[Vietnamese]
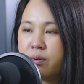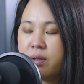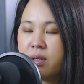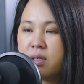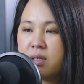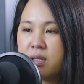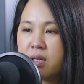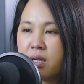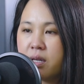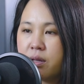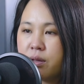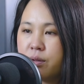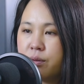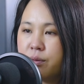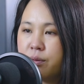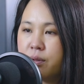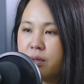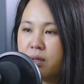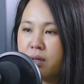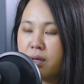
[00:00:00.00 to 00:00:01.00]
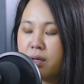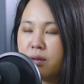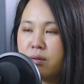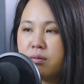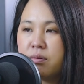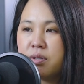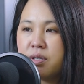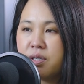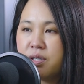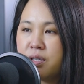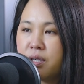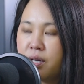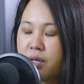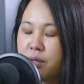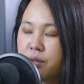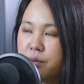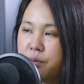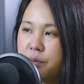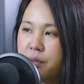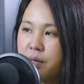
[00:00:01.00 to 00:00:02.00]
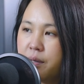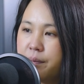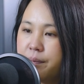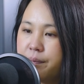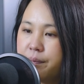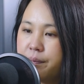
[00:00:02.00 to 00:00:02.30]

ở nhà xã tua để ý tôi chỉ chạy tua